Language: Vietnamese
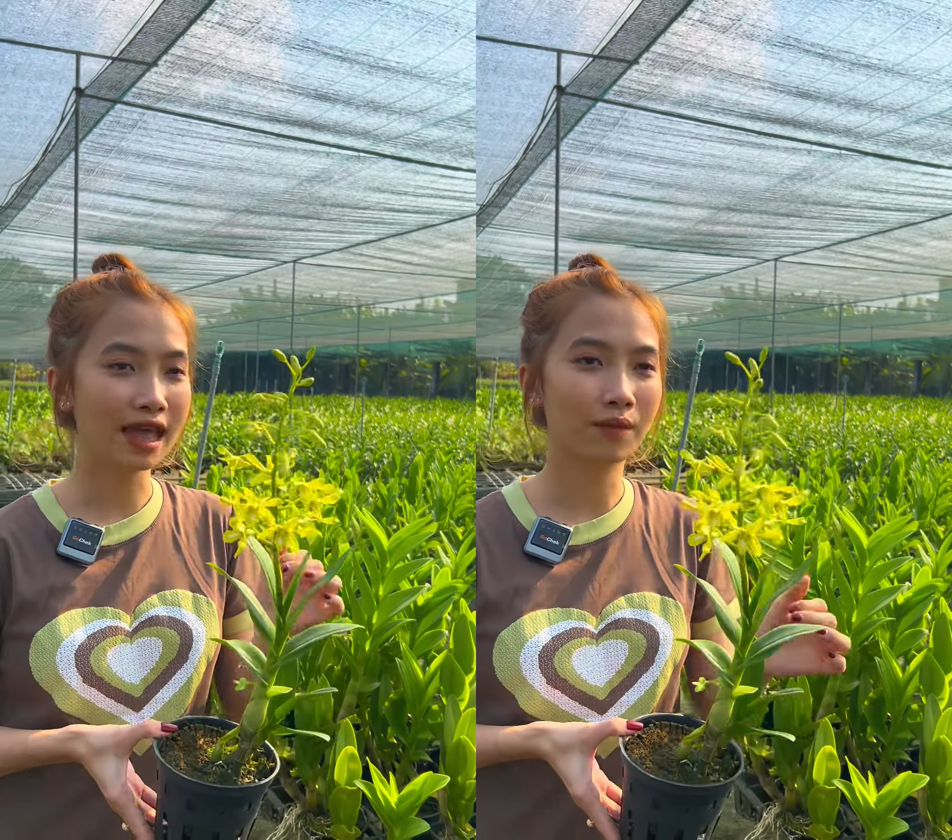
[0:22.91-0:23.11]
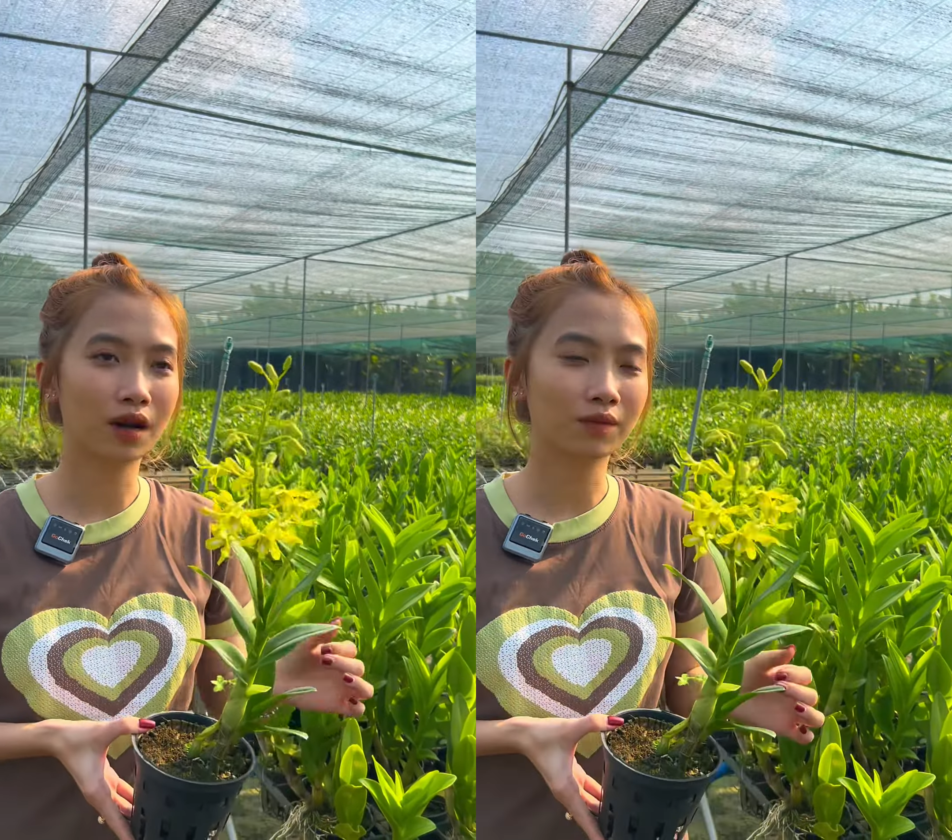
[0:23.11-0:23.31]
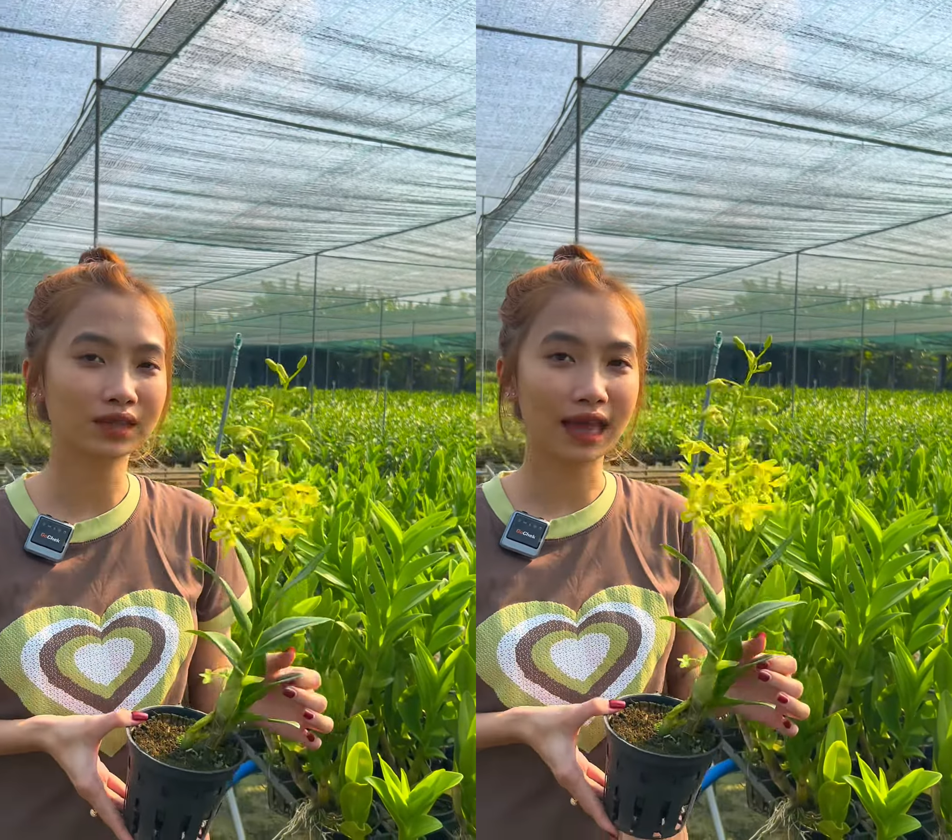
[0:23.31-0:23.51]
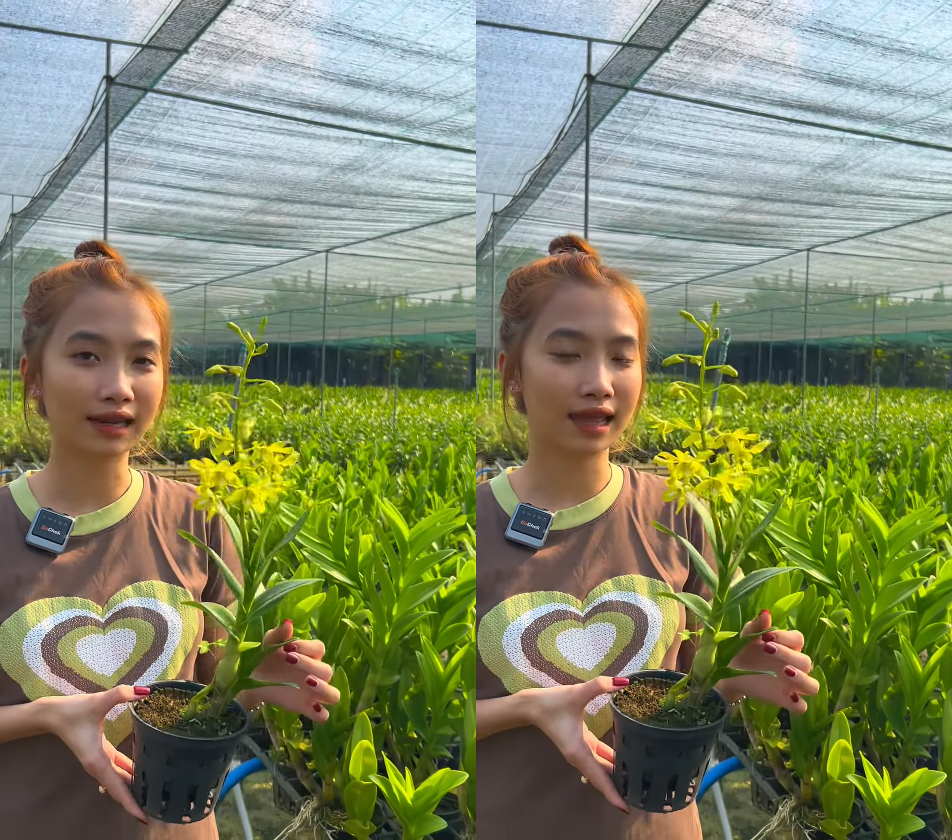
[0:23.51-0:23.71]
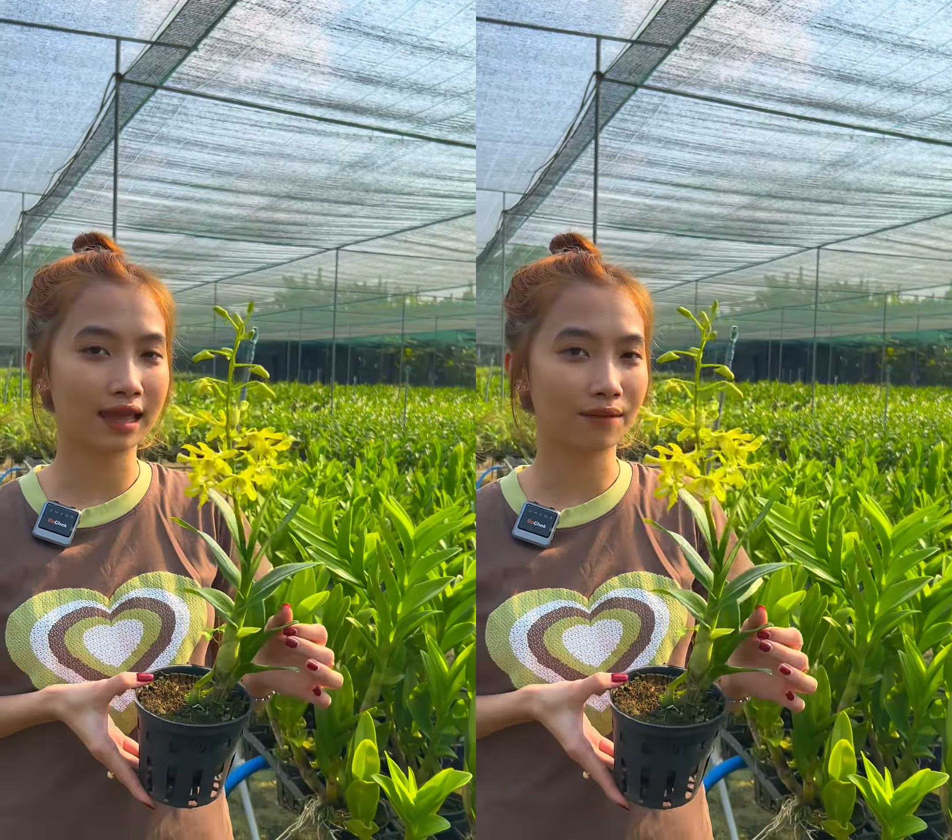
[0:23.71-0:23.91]
dòng rồng
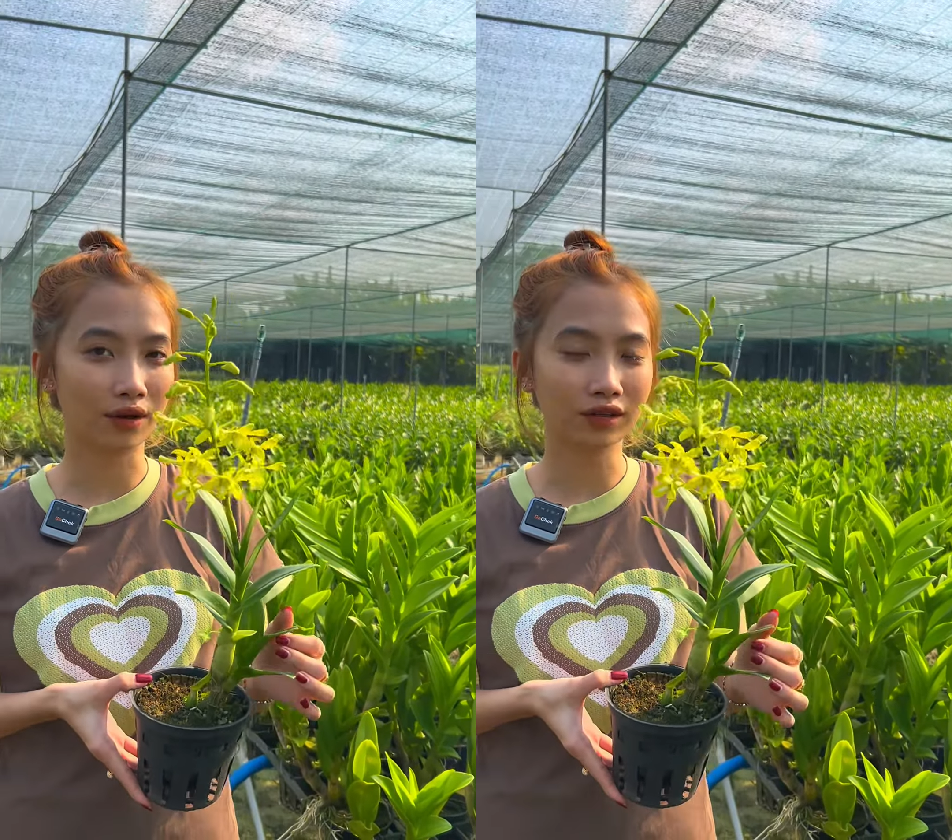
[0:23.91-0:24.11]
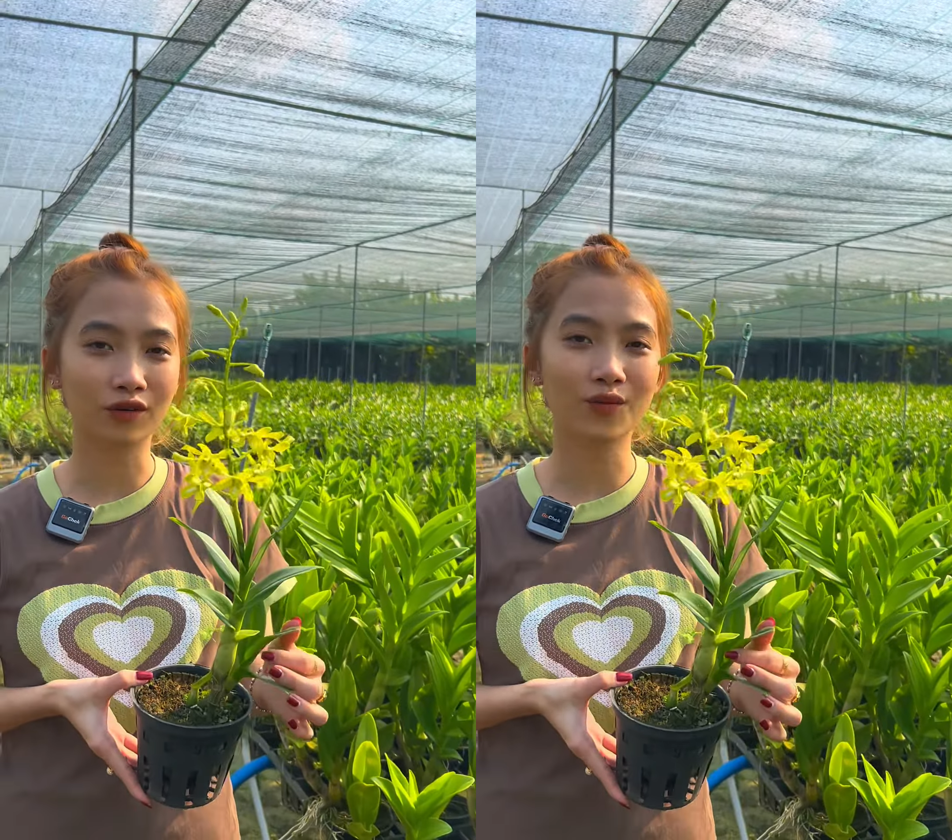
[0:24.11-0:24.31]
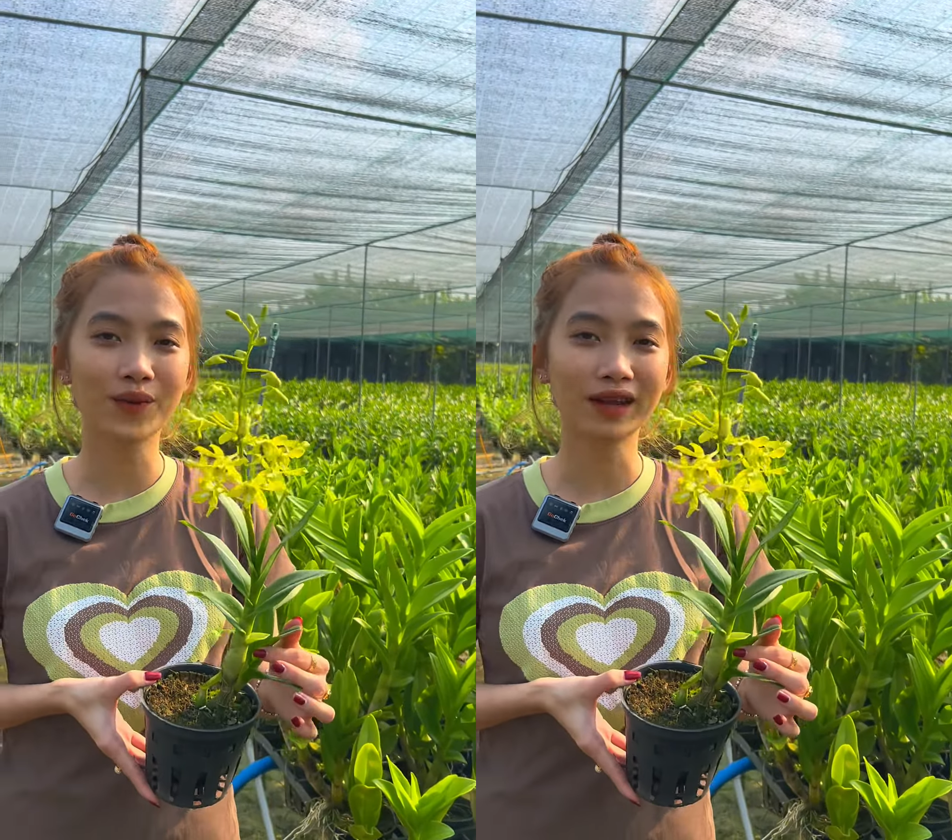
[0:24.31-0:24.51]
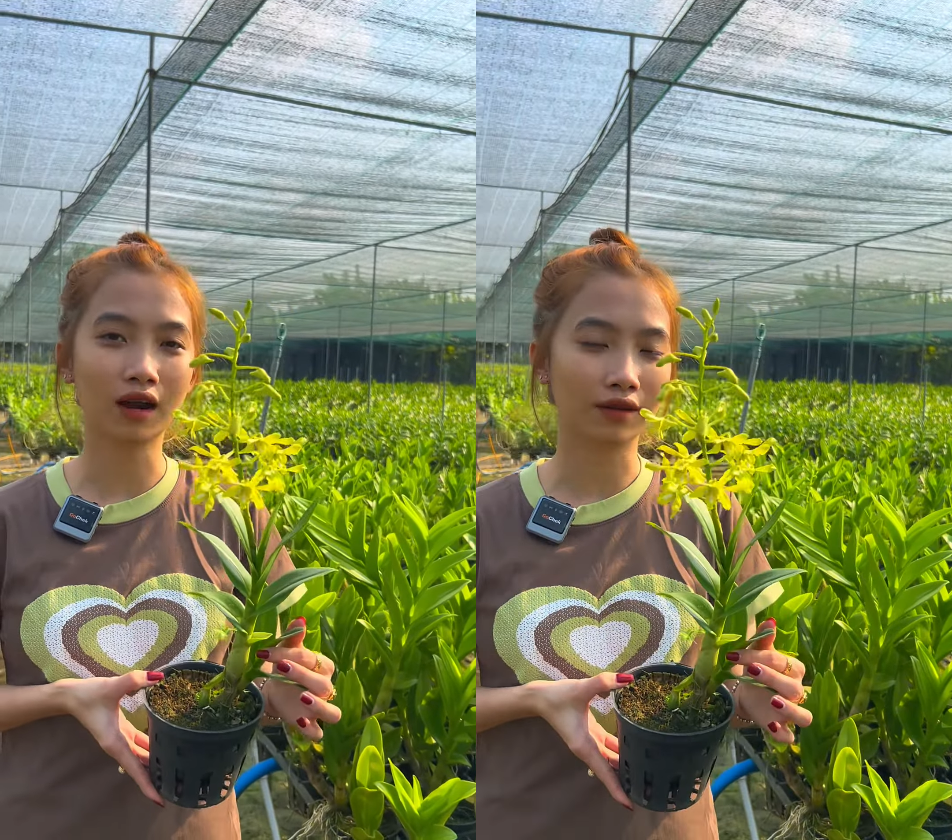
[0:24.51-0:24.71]
xanh này thì mọi người cũng biết